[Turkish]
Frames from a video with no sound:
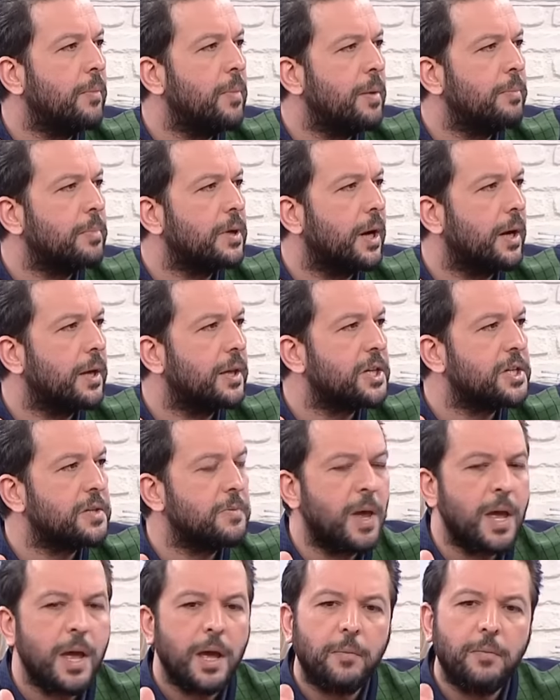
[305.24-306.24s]
Tamam mı
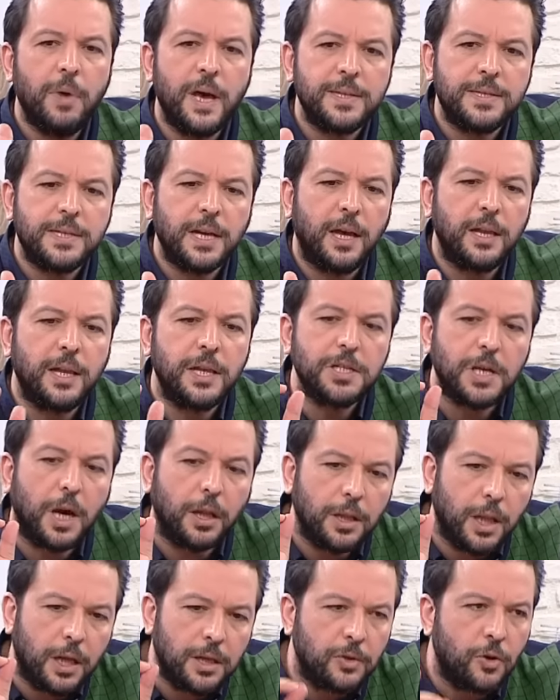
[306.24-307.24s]
kardeşim? Ben sadece
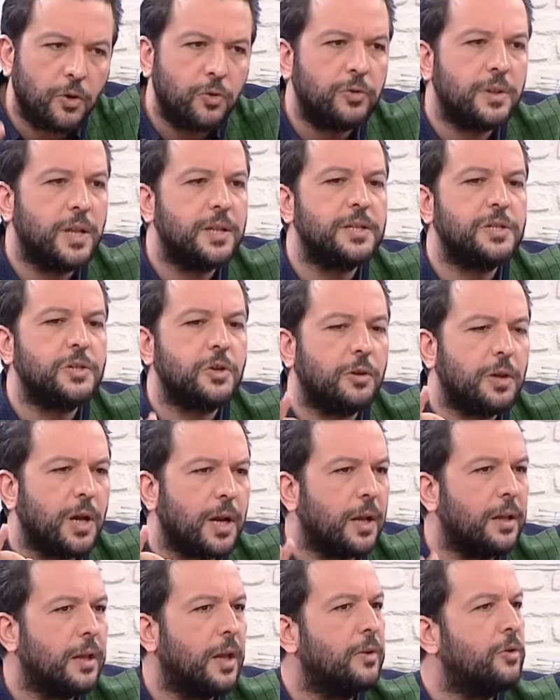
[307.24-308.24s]
Allah'ın önünde diz
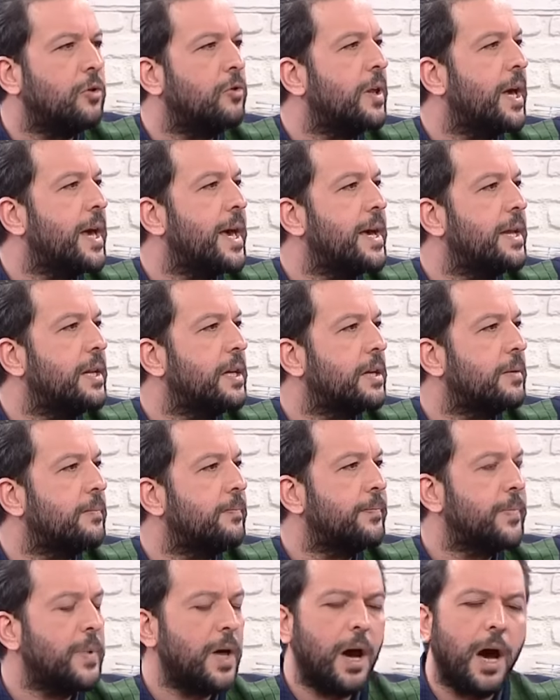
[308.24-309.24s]
çöker, Allah'ın önünde
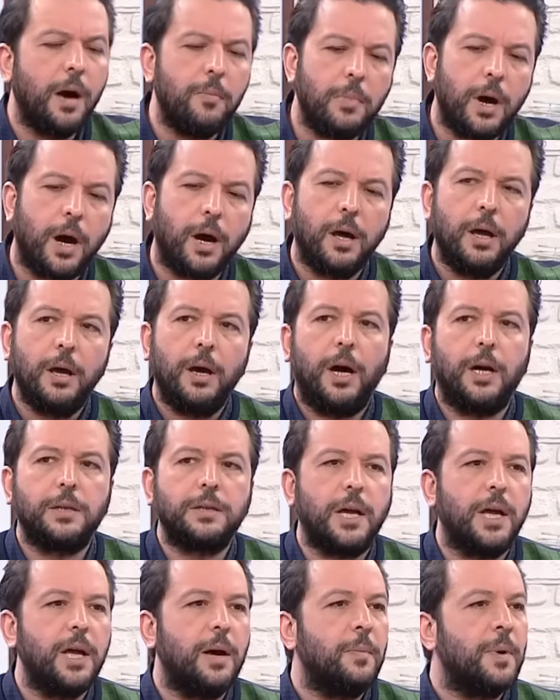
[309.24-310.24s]
eğilirim. Ama
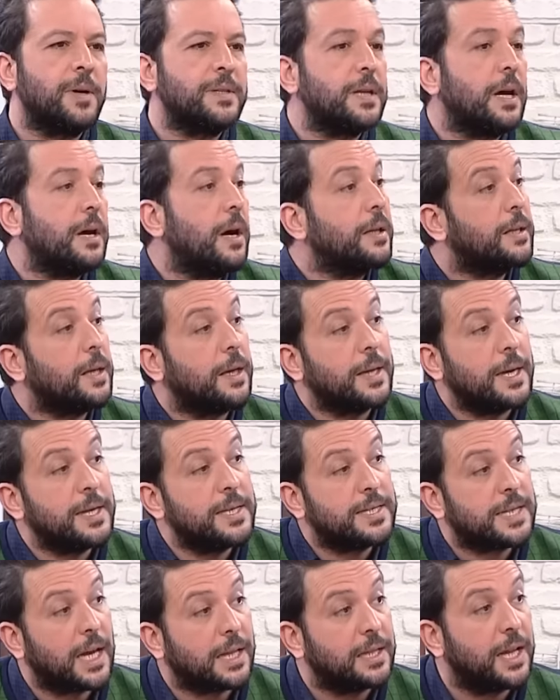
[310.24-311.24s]
hata yapmaksak hatada
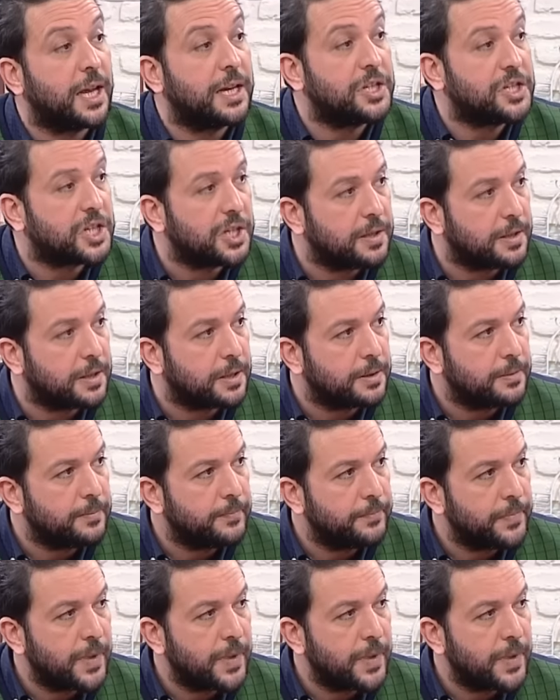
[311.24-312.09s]
insanlar içindir.